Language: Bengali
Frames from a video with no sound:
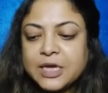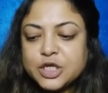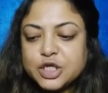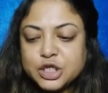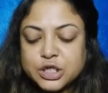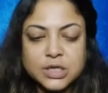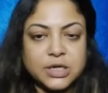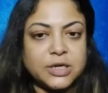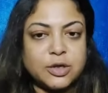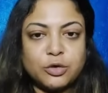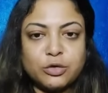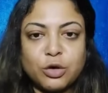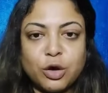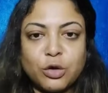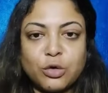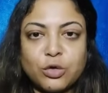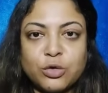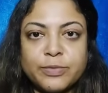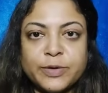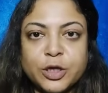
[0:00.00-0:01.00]
সেটা নিয়েও
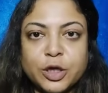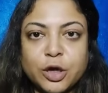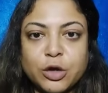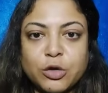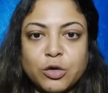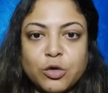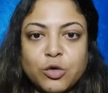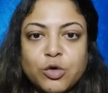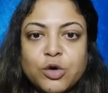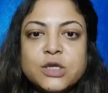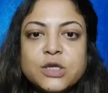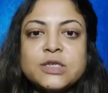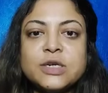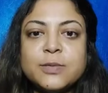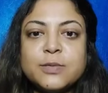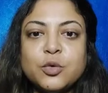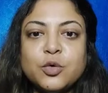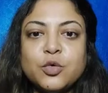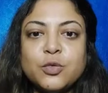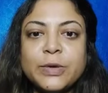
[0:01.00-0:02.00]
তর্ক বিতর্ক হয়েছে
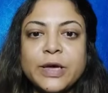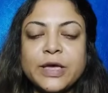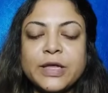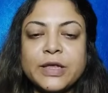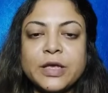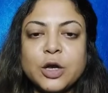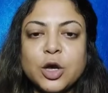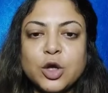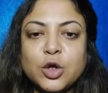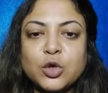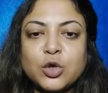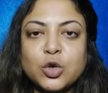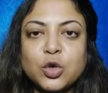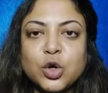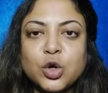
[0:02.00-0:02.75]
বহু ব্যক্তিগত